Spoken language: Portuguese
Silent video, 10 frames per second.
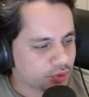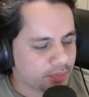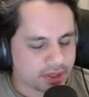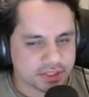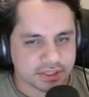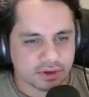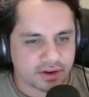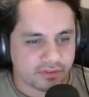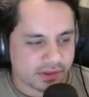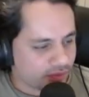muito perdida. O
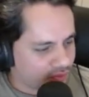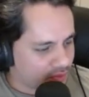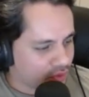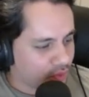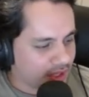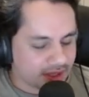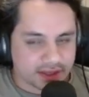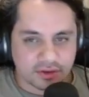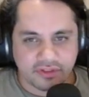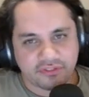cara vai fazer um filme do
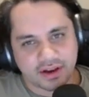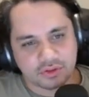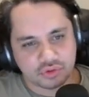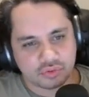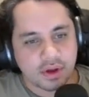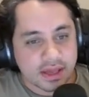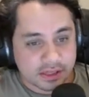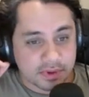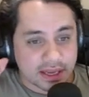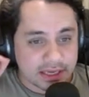Wiki não vai falar do Shun.
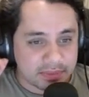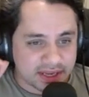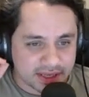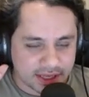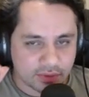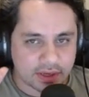Se bem que aquele brinquinho